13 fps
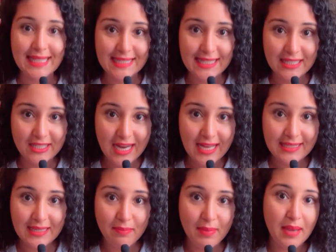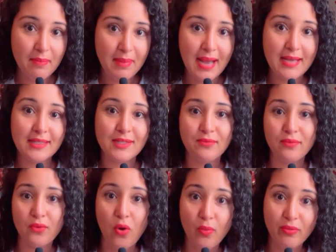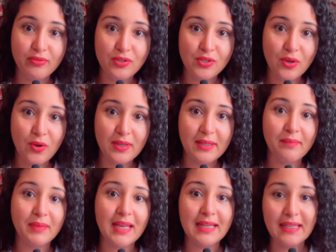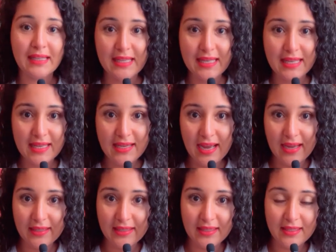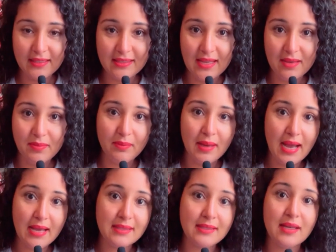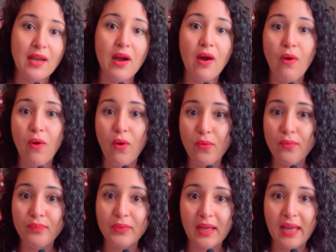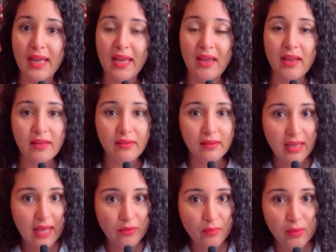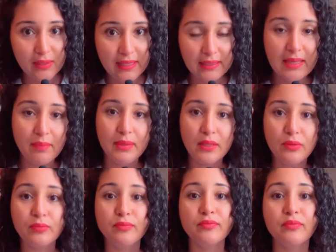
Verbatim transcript: desejar saber mais como funciona, clique aqui em Saiba Mais ou é, lá no meu link da bio,